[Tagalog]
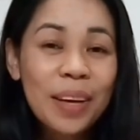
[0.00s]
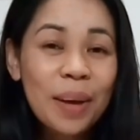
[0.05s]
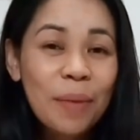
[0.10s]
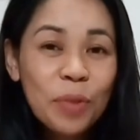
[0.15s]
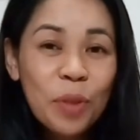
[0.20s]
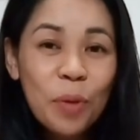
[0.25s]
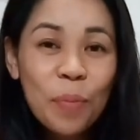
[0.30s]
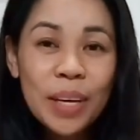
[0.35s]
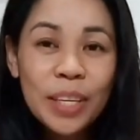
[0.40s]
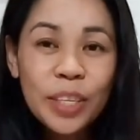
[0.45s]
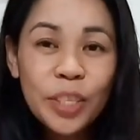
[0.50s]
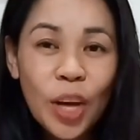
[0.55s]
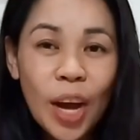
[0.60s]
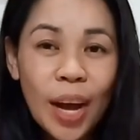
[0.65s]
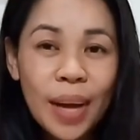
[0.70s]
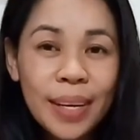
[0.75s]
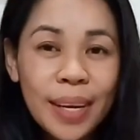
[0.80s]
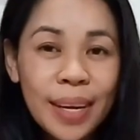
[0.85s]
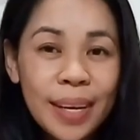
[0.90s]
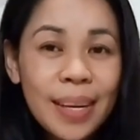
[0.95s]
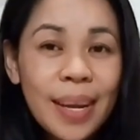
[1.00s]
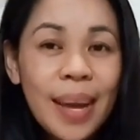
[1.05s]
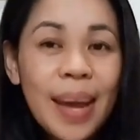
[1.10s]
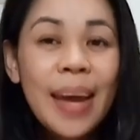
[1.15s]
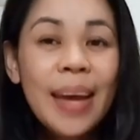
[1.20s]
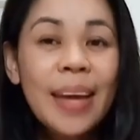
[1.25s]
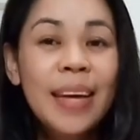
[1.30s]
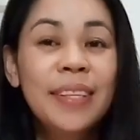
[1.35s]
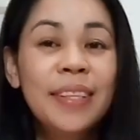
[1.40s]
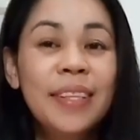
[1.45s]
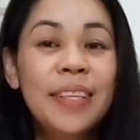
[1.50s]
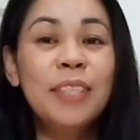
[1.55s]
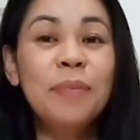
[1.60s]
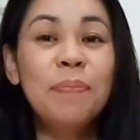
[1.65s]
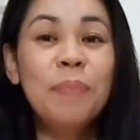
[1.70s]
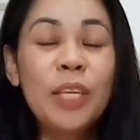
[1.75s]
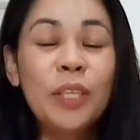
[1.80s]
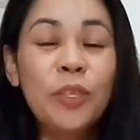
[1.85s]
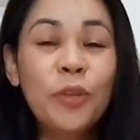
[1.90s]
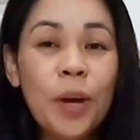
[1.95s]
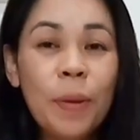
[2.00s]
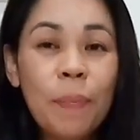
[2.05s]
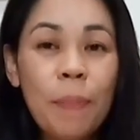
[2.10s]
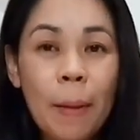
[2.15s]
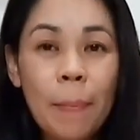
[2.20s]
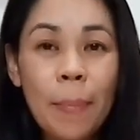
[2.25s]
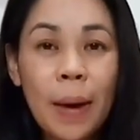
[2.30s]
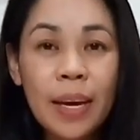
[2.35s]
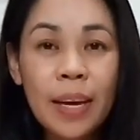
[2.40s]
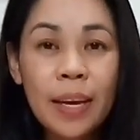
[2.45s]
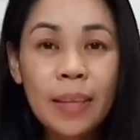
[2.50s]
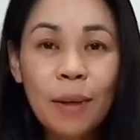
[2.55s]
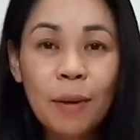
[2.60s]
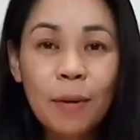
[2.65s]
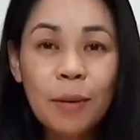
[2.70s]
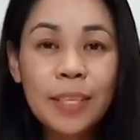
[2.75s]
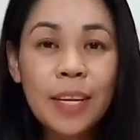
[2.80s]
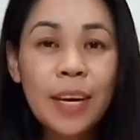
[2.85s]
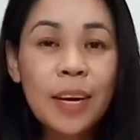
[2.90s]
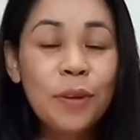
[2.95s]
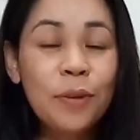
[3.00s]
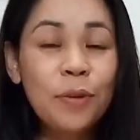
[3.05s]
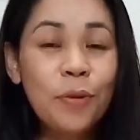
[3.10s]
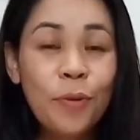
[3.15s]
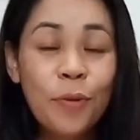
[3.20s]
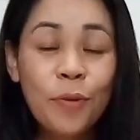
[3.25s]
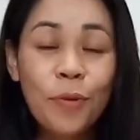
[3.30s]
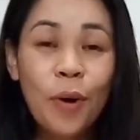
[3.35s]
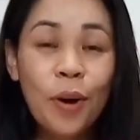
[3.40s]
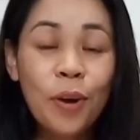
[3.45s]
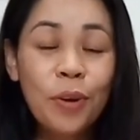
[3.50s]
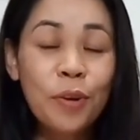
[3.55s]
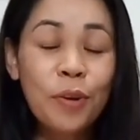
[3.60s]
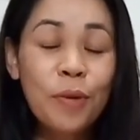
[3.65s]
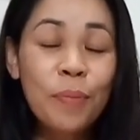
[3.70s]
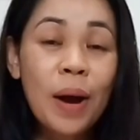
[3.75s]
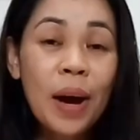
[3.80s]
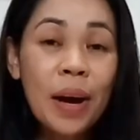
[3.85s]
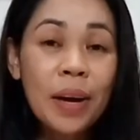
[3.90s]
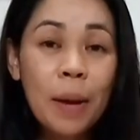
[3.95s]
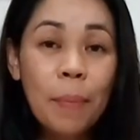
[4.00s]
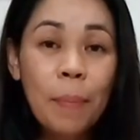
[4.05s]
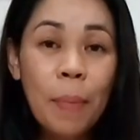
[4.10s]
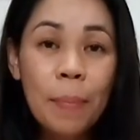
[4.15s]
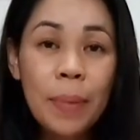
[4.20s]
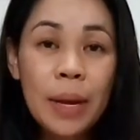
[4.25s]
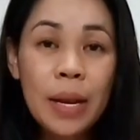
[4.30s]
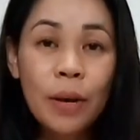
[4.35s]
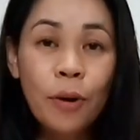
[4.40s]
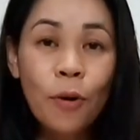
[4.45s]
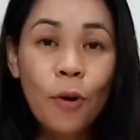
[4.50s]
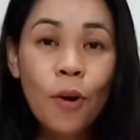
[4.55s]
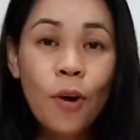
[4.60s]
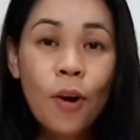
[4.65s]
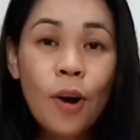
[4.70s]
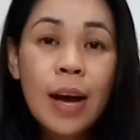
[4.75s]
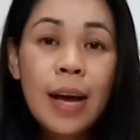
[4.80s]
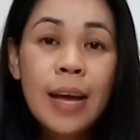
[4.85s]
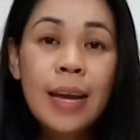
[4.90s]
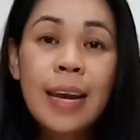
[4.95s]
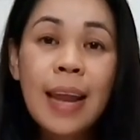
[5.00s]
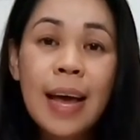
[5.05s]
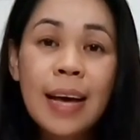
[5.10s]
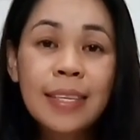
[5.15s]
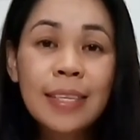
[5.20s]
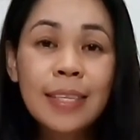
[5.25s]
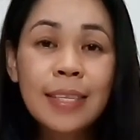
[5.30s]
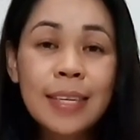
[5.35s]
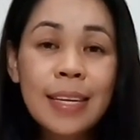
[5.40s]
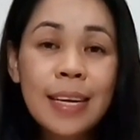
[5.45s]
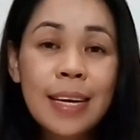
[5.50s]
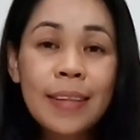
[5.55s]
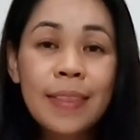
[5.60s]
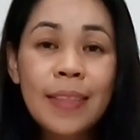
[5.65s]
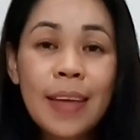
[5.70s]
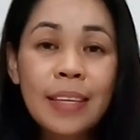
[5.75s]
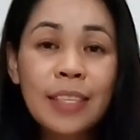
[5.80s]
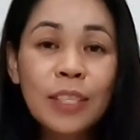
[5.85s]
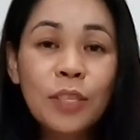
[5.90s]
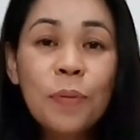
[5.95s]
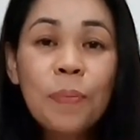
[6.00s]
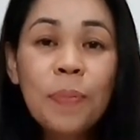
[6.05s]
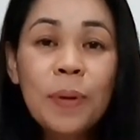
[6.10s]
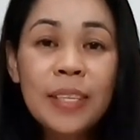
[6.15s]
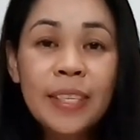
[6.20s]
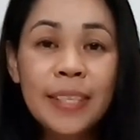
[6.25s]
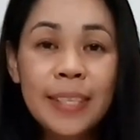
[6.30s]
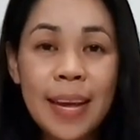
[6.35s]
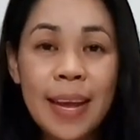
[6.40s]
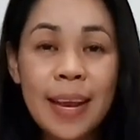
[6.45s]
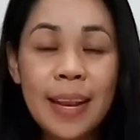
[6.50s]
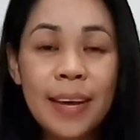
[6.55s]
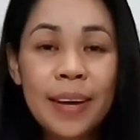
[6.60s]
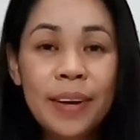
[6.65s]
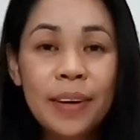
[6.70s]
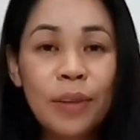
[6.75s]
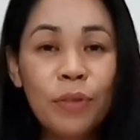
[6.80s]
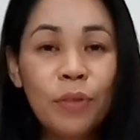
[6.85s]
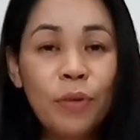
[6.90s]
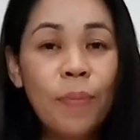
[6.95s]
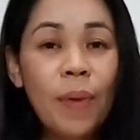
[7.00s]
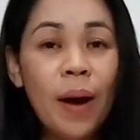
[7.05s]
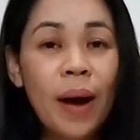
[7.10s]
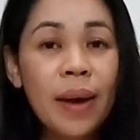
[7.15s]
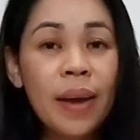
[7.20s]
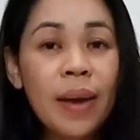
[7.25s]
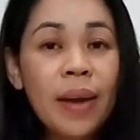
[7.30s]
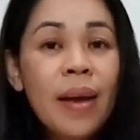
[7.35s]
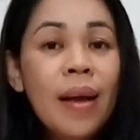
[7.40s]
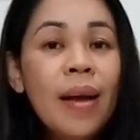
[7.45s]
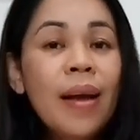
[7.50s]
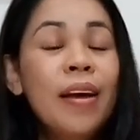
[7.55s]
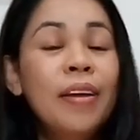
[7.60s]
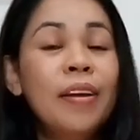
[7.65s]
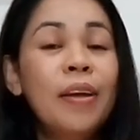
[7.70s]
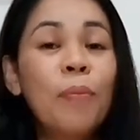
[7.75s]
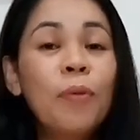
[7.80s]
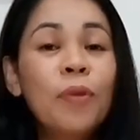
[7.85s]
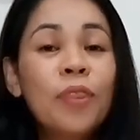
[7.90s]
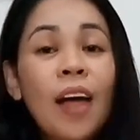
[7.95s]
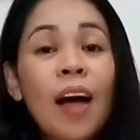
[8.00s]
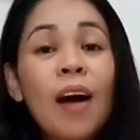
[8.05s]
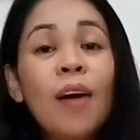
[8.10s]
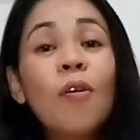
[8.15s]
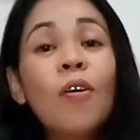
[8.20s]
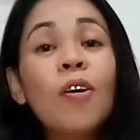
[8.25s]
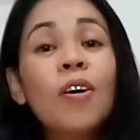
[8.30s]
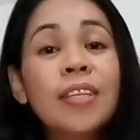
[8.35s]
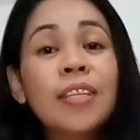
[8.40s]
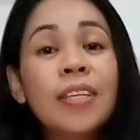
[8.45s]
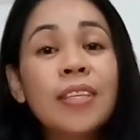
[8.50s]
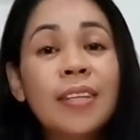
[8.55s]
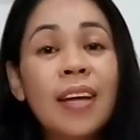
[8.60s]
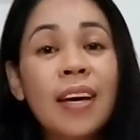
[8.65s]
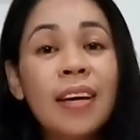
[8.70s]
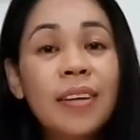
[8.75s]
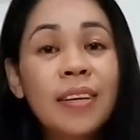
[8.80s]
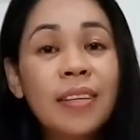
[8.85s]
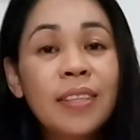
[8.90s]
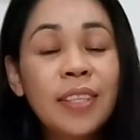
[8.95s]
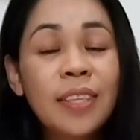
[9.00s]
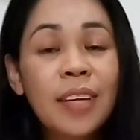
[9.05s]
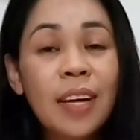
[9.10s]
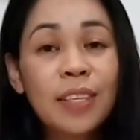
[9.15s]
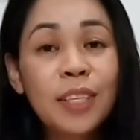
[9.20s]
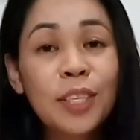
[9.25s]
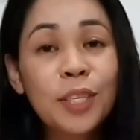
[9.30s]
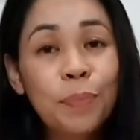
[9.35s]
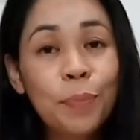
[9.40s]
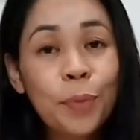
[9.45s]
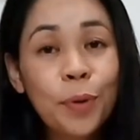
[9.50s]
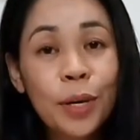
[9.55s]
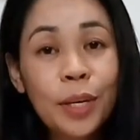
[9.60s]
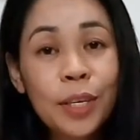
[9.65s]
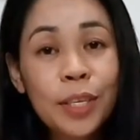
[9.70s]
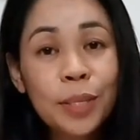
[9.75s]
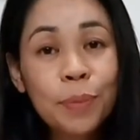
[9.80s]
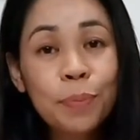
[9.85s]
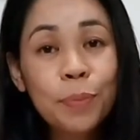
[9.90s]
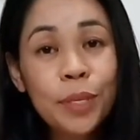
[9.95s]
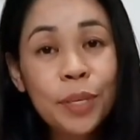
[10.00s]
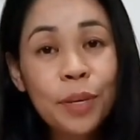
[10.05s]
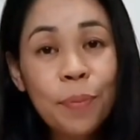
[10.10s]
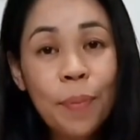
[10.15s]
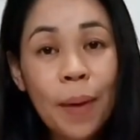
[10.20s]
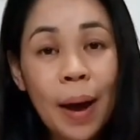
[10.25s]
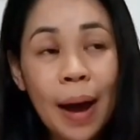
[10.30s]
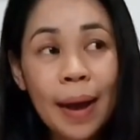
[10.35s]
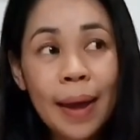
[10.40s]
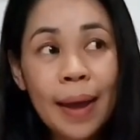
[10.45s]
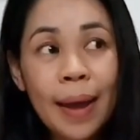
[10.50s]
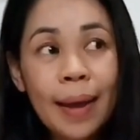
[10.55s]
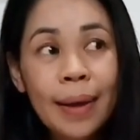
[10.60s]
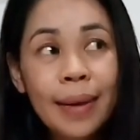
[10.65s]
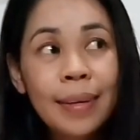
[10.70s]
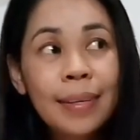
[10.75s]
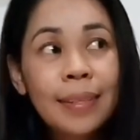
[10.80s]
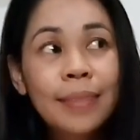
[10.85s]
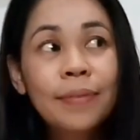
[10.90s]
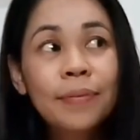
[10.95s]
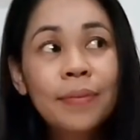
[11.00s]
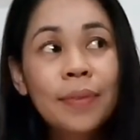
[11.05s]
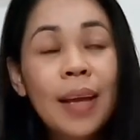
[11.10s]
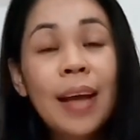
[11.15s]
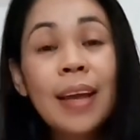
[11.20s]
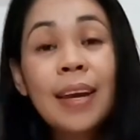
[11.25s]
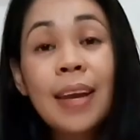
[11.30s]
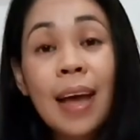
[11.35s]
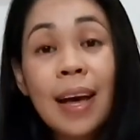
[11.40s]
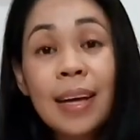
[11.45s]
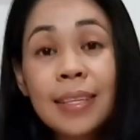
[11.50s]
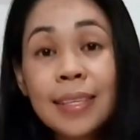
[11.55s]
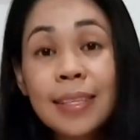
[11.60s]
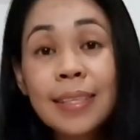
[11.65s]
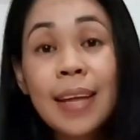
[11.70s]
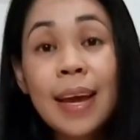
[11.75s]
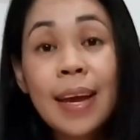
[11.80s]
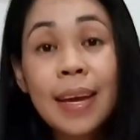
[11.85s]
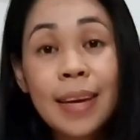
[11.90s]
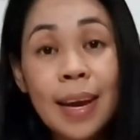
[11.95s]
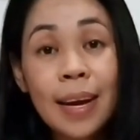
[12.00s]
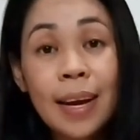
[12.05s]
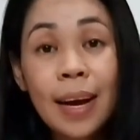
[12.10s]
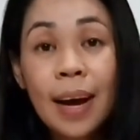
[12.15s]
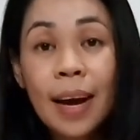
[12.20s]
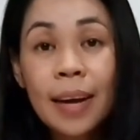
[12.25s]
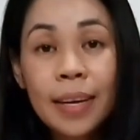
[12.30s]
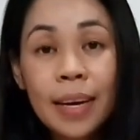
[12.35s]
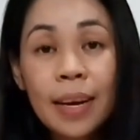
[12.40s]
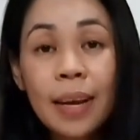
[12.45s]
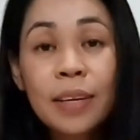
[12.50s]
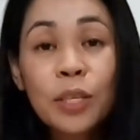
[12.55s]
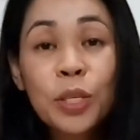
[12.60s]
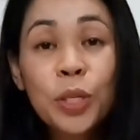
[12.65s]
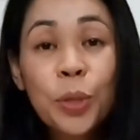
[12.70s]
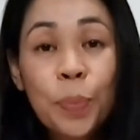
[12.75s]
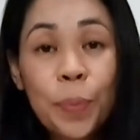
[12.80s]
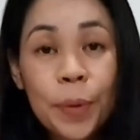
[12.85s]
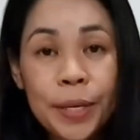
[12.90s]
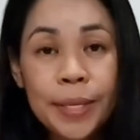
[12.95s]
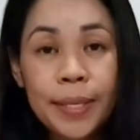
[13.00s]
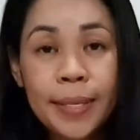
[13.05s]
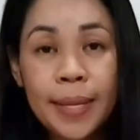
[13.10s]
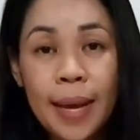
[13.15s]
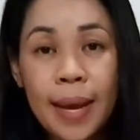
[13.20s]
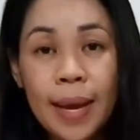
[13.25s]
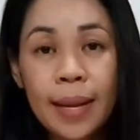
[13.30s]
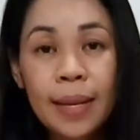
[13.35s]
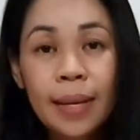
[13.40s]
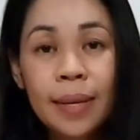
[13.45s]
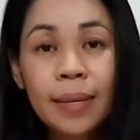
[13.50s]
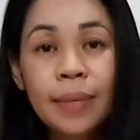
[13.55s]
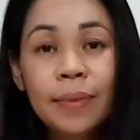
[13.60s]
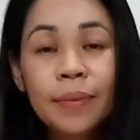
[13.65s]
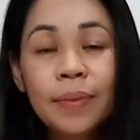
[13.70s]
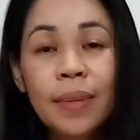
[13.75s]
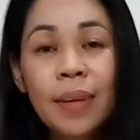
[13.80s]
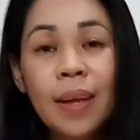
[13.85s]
Welcome to my channel. In this video, ipapakita ko sa inyo kung ano yung mga napamili ko last 3 days super sale here in Dubai. Napunta ako sa Sun and Sun Sports for Dubai last day na ng kanilang super sale.